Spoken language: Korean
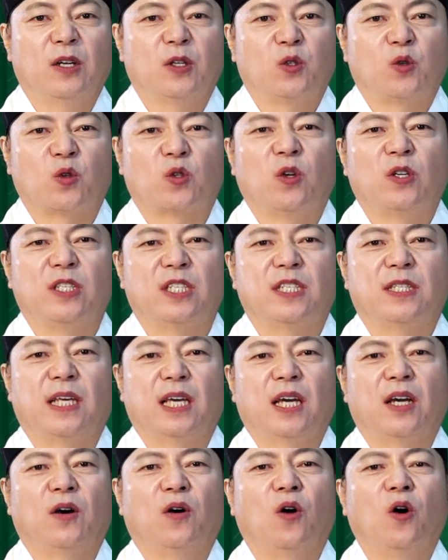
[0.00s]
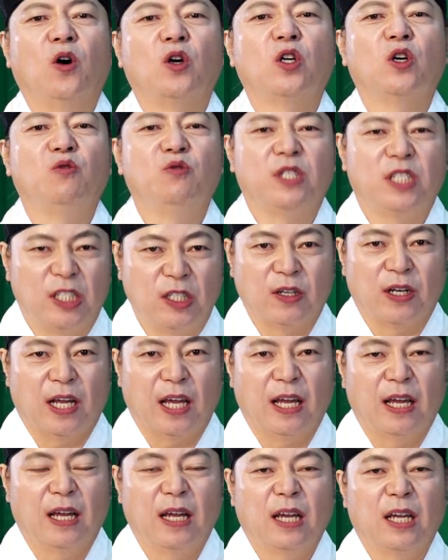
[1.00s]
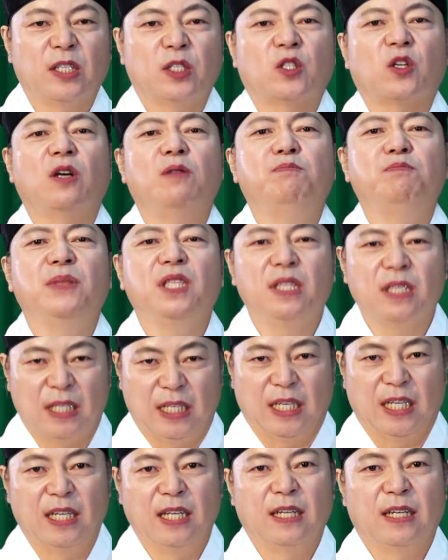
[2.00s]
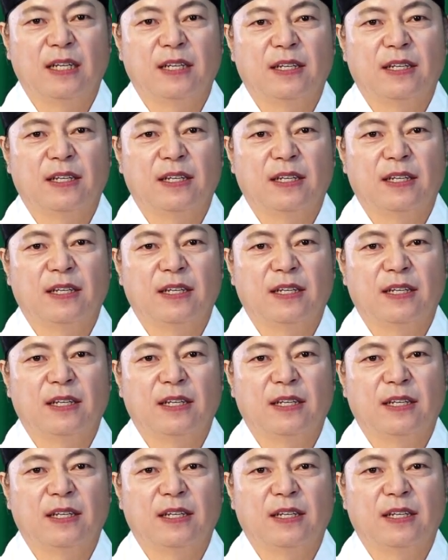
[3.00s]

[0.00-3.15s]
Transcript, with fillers: 조선시대의 어려운 시절에 천민들이